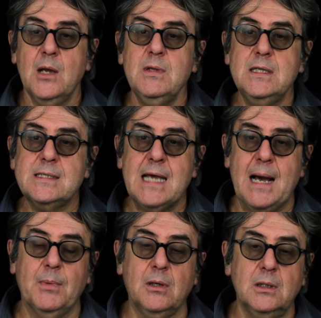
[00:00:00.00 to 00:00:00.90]
Quindi
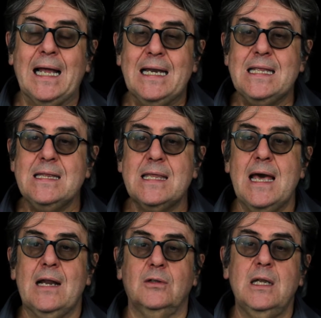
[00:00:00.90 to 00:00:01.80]
siamo
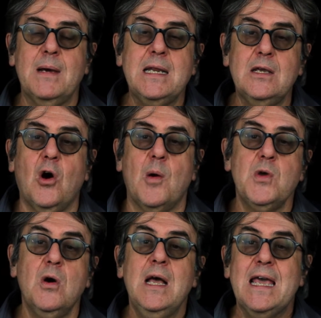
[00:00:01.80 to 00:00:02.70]
all'interno del
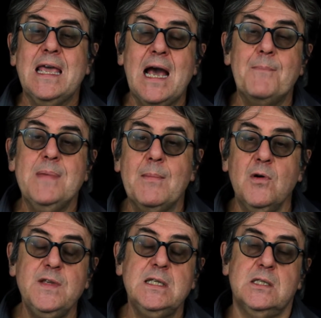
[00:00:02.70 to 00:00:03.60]
manicomio e
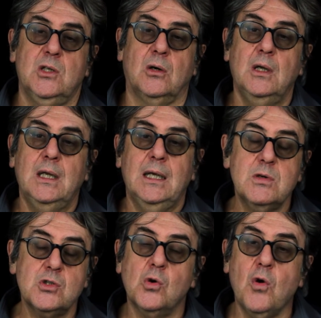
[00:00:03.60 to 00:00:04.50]
abbiamo visto
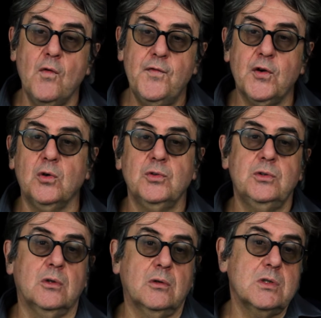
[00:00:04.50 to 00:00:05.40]
questo
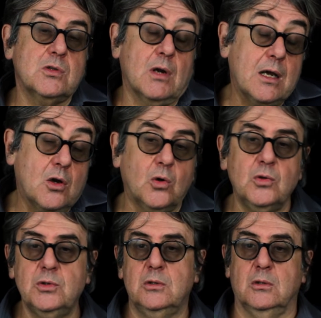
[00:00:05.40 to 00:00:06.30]
confronto, questo
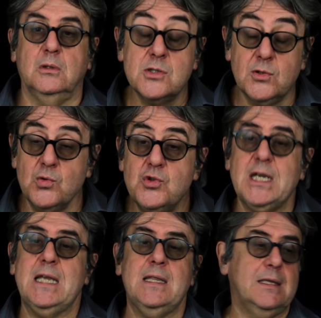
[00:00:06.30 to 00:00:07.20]
racconto
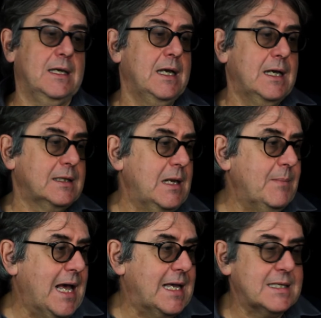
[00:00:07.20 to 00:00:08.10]
struggente del
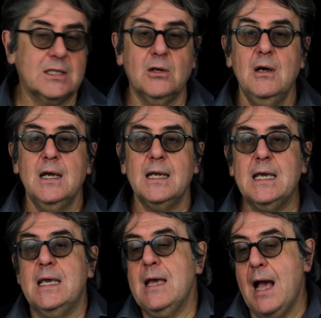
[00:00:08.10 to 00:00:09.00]
maestro
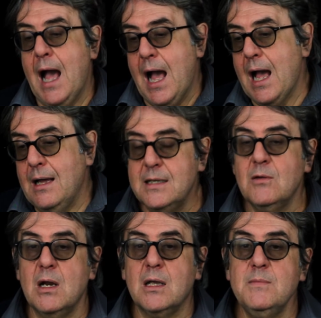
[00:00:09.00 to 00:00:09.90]
che ha
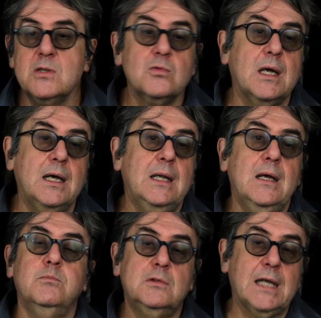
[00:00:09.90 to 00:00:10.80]
in qualche misura
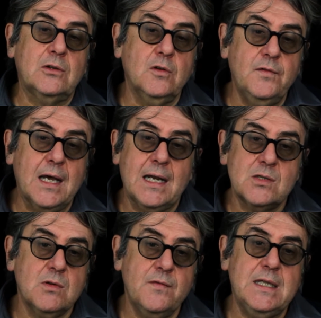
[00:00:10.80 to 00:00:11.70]
buttato via
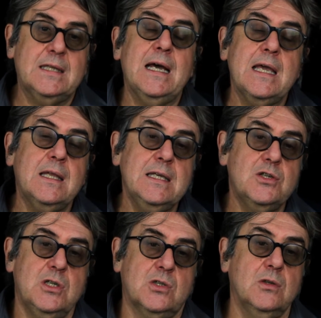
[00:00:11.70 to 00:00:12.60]
la sua vita e
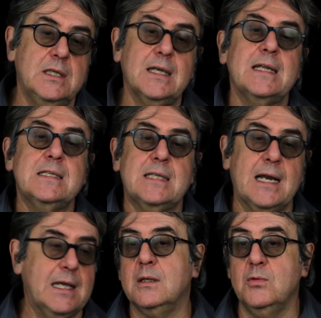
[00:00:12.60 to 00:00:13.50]
deciso di
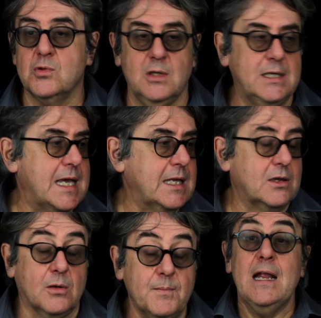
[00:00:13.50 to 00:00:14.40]
restare chiuso lì
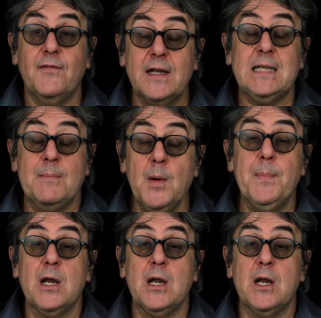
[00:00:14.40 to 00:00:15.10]
dentro. Nel frattempo